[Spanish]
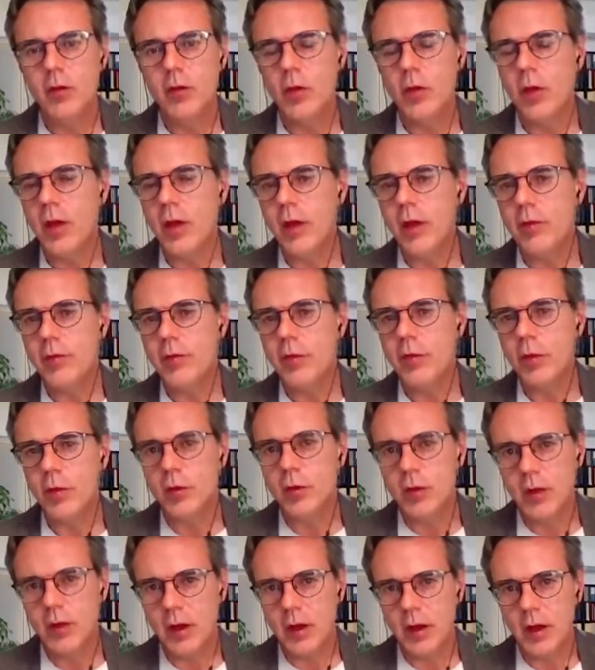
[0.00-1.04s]
toda
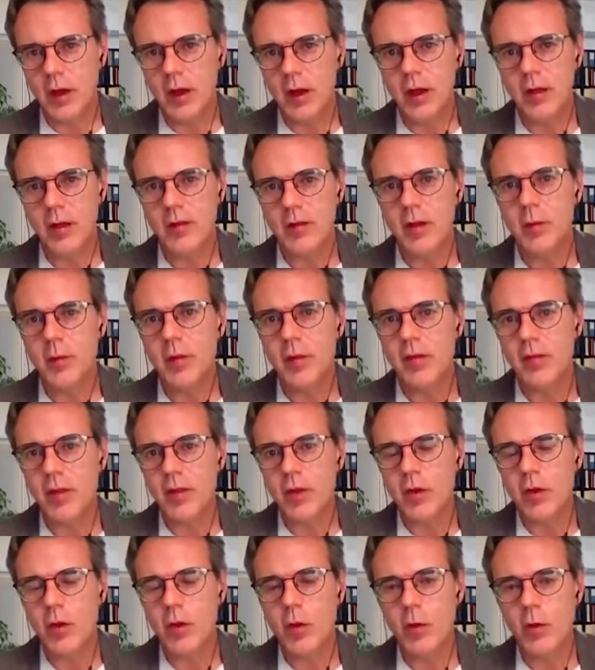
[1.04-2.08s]
frontera es el
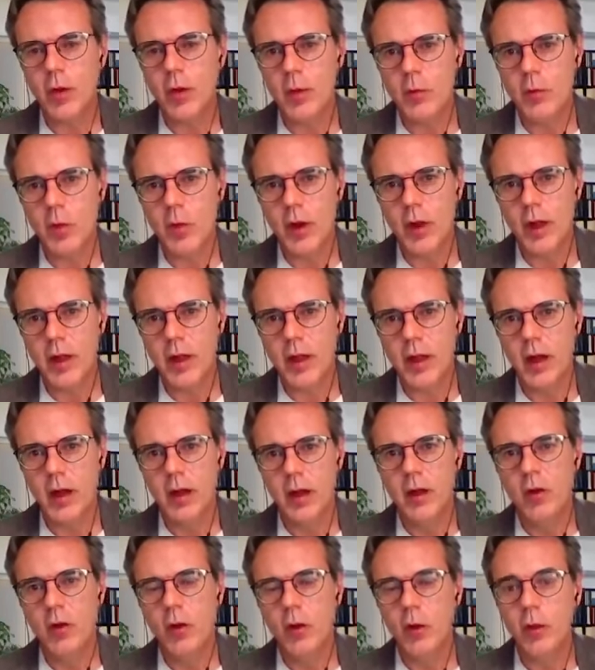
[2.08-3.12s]
vestigio de una muralla,
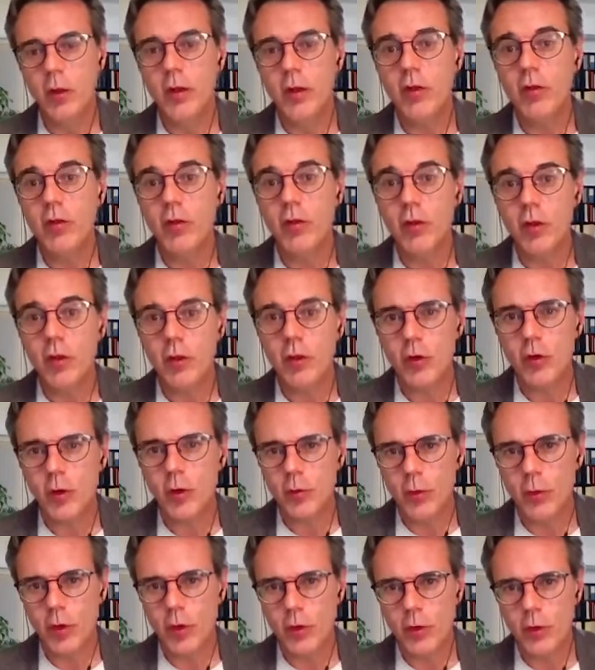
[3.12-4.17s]
o dicho de otro
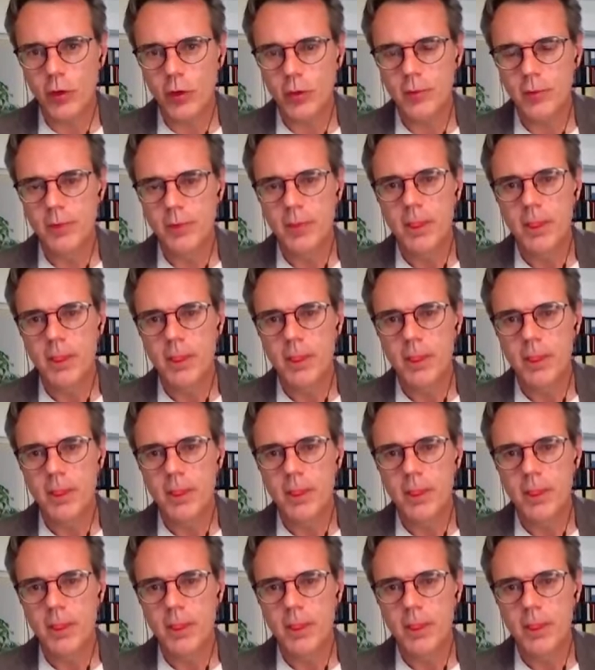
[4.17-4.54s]
modo,